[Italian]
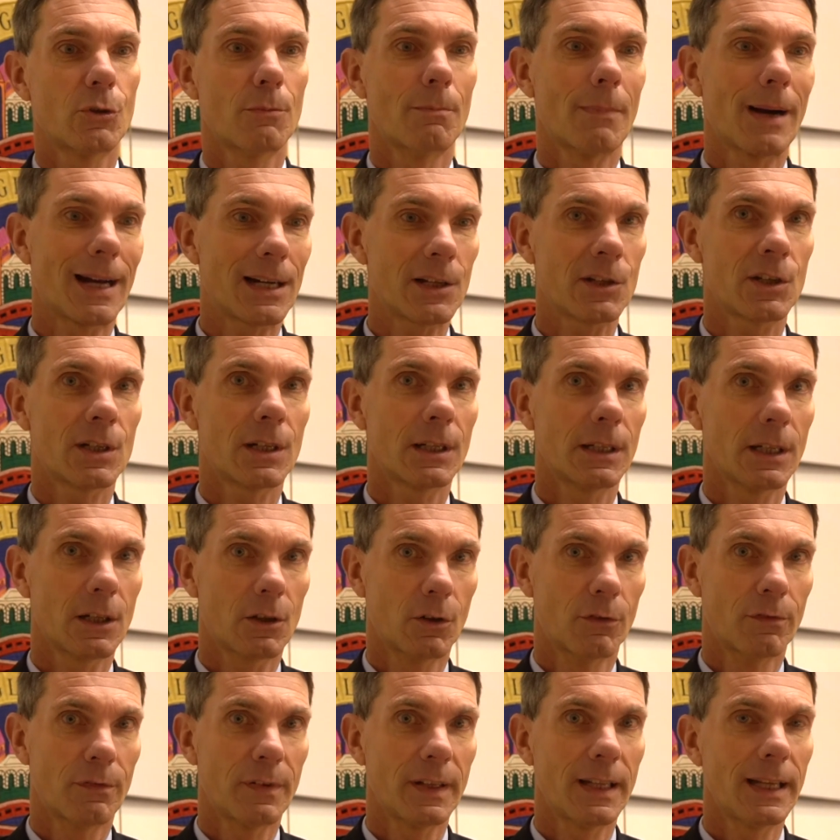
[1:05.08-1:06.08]
un margine di
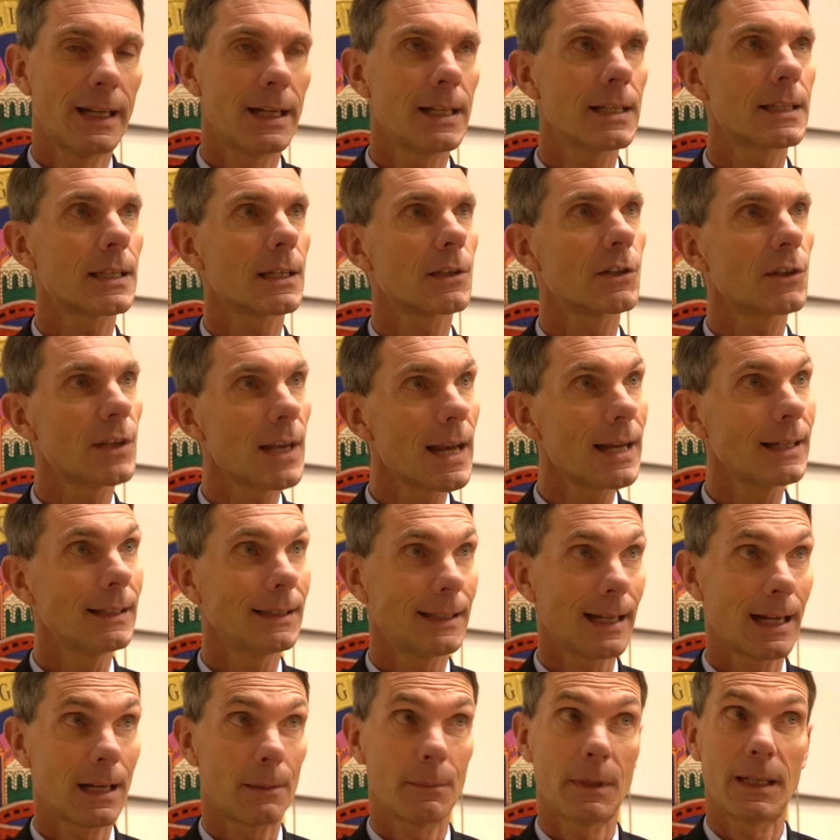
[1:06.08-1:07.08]
confidenza sia in
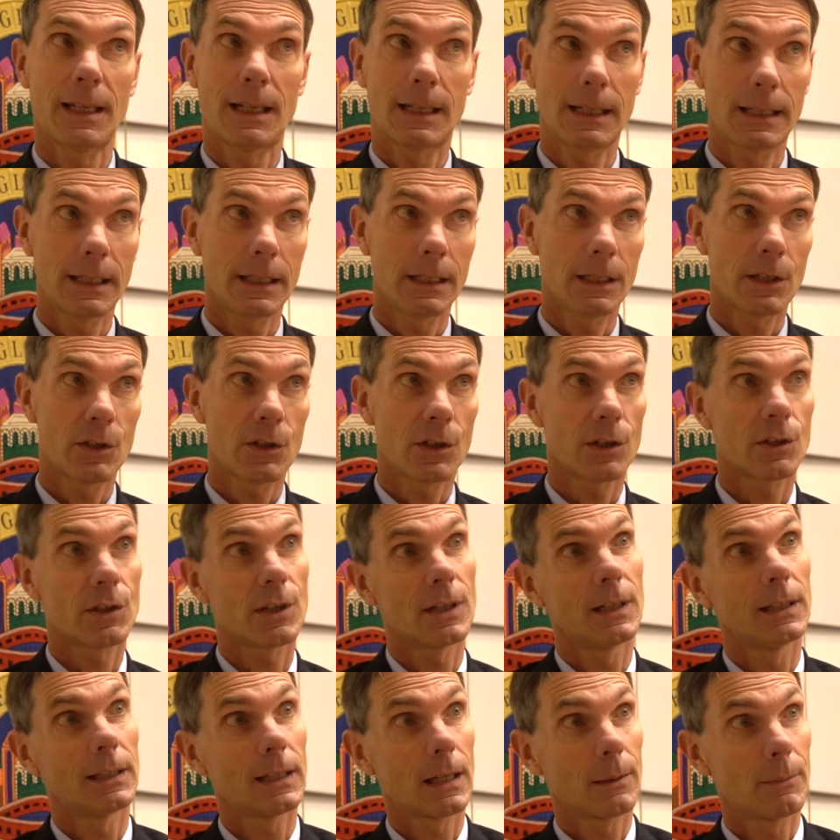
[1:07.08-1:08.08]
termini clinici
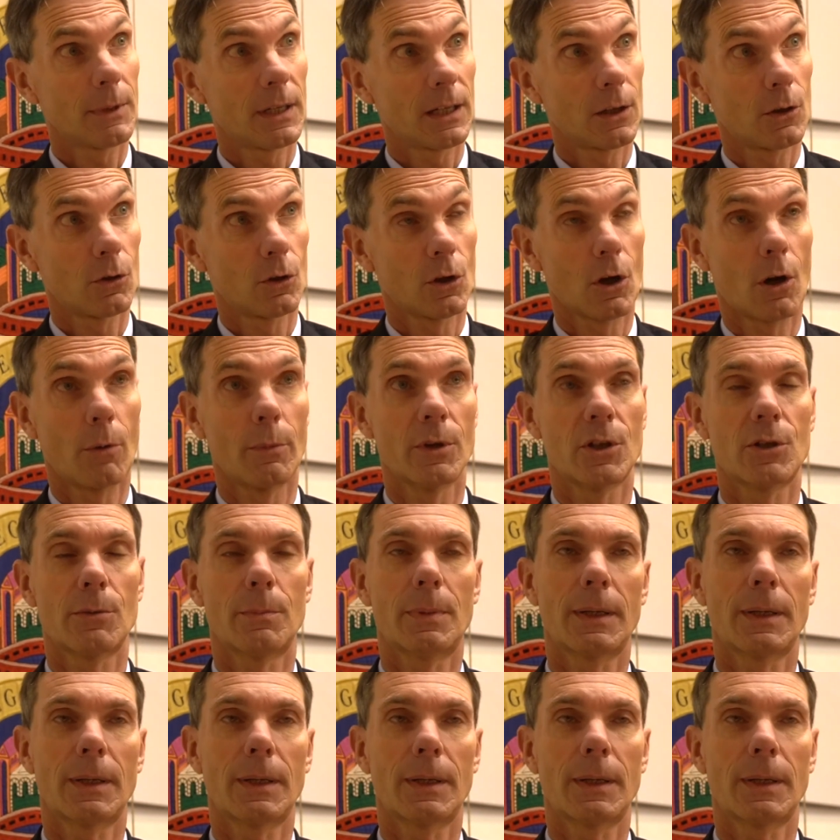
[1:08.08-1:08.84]
sia in termini economici,